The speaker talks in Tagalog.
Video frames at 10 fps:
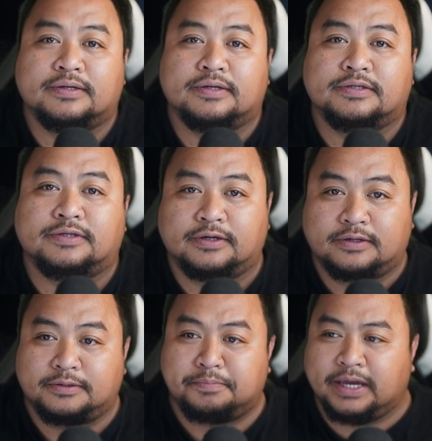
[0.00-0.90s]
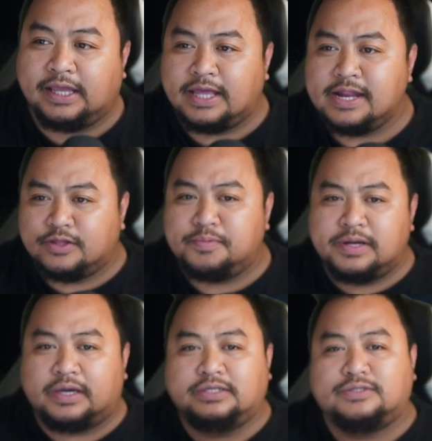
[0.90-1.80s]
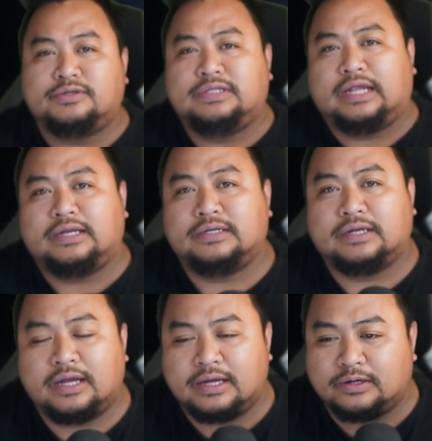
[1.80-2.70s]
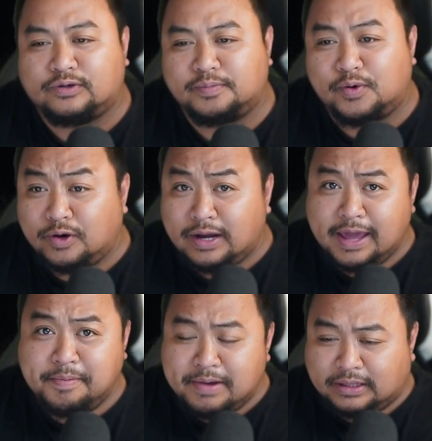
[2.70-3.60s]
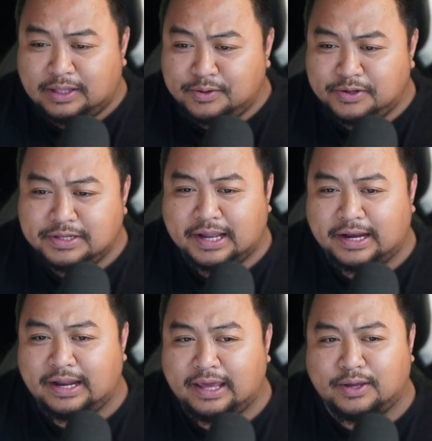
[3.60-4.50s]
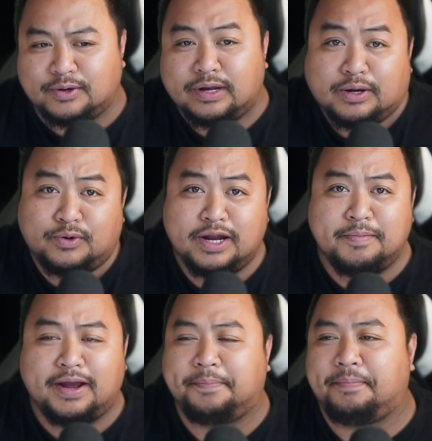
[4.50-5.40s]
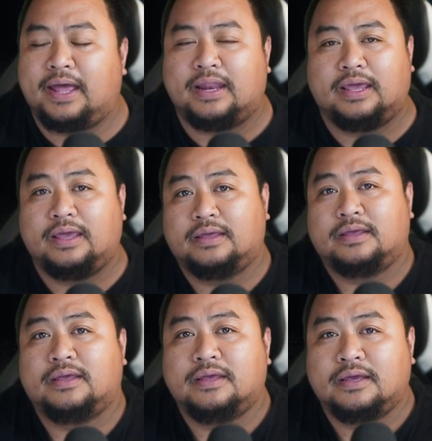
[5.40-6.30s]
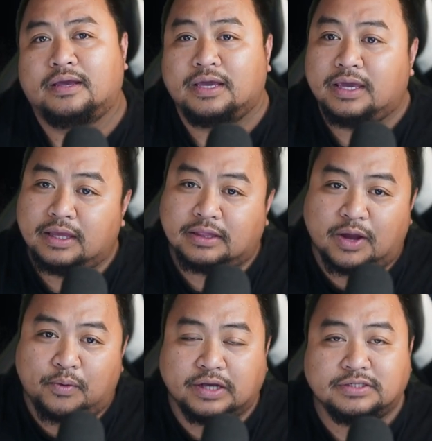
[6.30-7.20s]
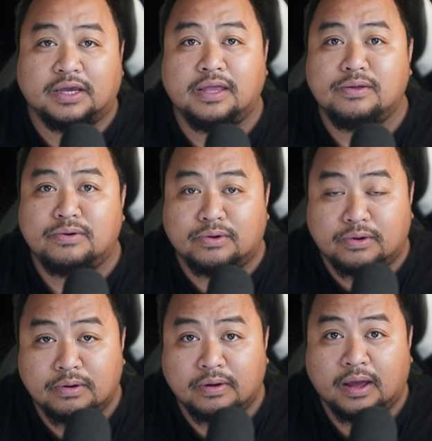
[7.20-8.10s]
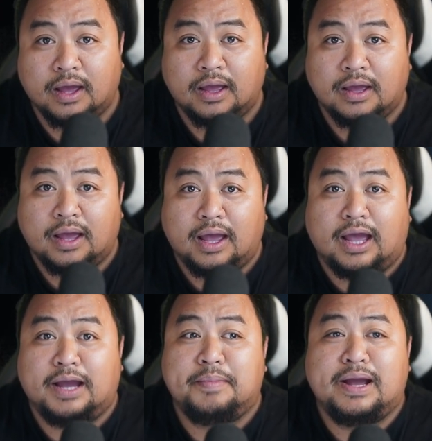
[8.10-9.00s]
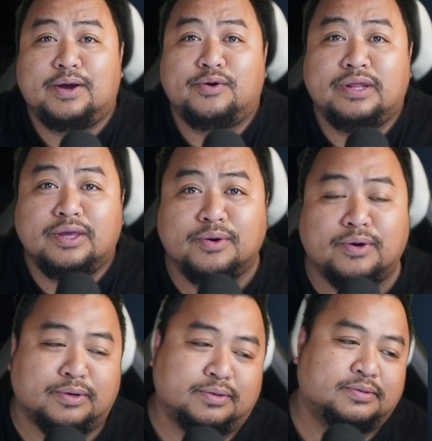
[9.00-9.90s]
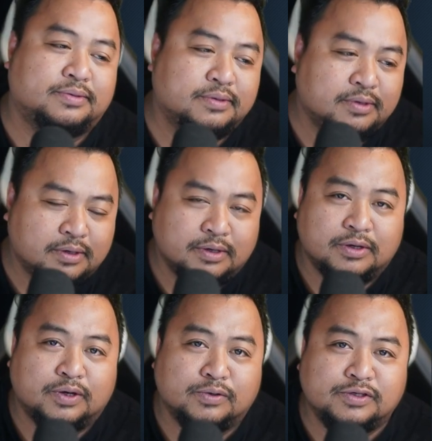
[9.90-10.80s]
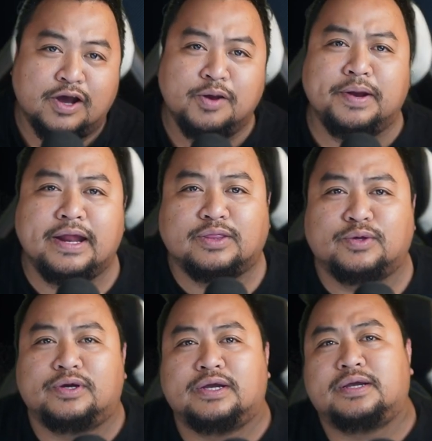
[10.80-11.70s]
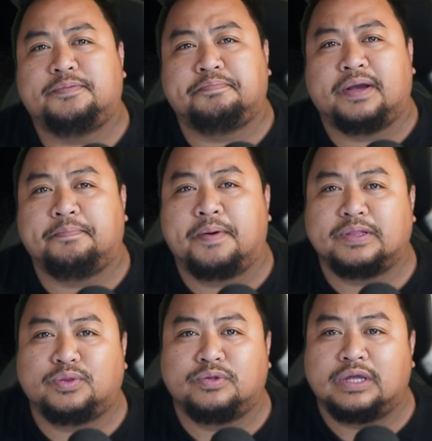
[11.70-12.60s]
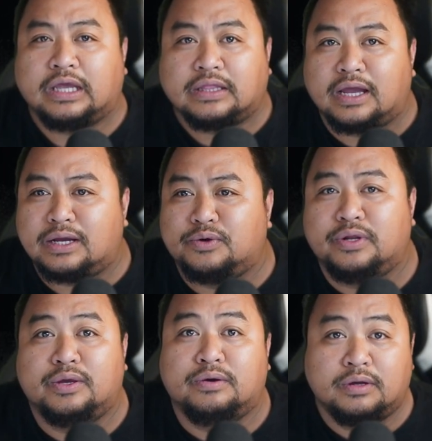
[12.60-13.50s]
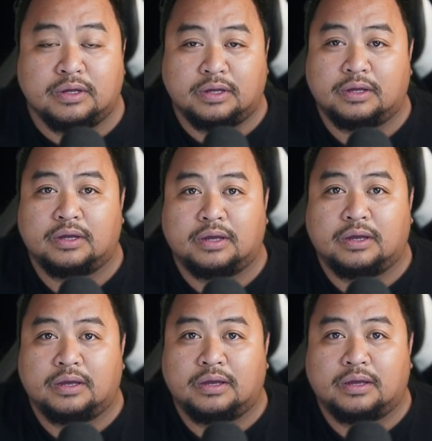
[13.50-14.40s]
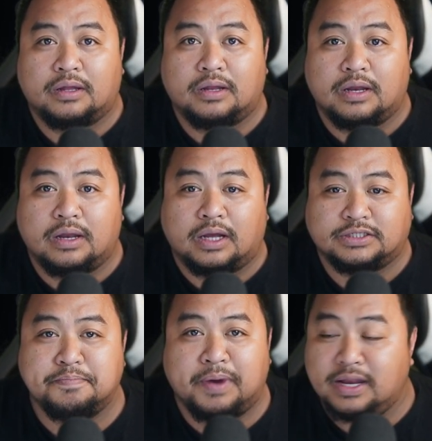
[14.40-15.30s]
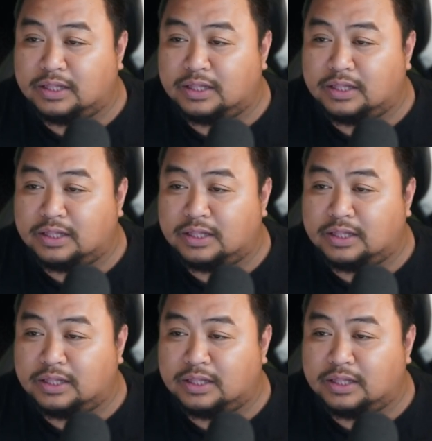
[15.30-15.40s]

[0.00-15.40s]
So makita na to mga kaigsunan nga kung mo claim nga tinuod nga relihiyon ang unang mga pari nagitawag sa Ginoo ang mga Hudiyo. Unsaon man nato nga pagpamatod nga kita ang Hudiyo ang simbahan na